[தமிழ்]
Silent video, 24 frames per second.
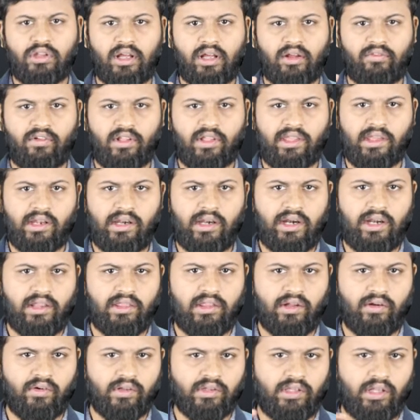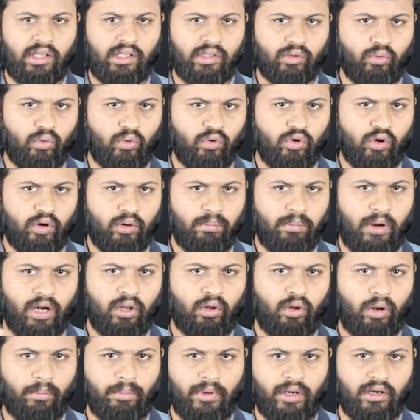இந்த விசில் அடித்தவன் அதை
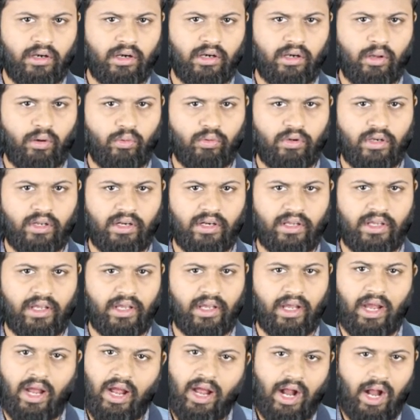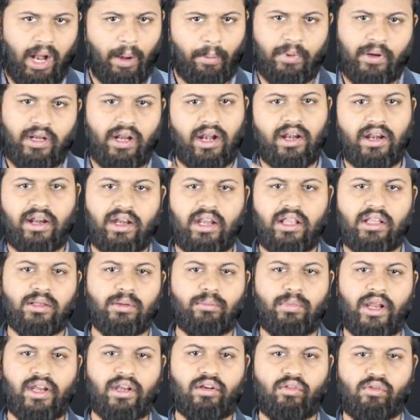கொண்டிருப்பானோ அப்படின்னு டவுட் இருக்குது அப்படின்னு ஆல்ரெடி அந்த
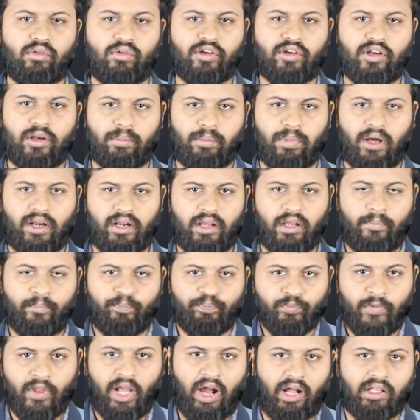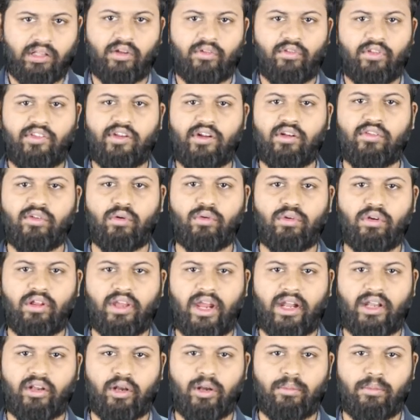பிளைண்டு சொல்லிட்டு இருப்பாரு அந்த விசில் சவுண்டு
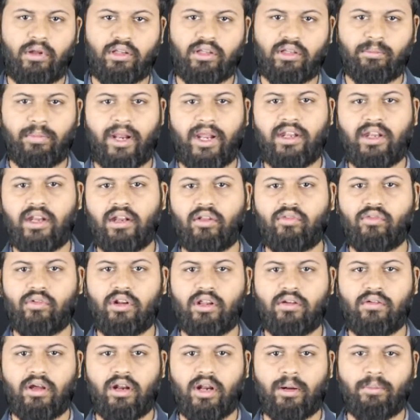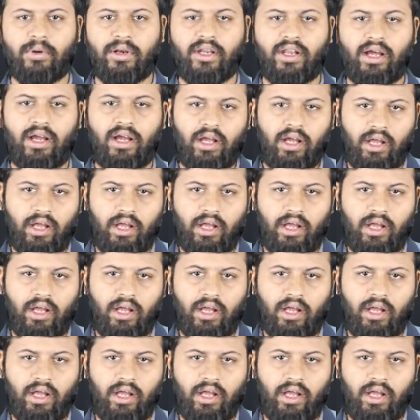கேட்டனையுமே அந்த பிளைண்ட் என்ன சொல்லிடுவார் அப்படின்னா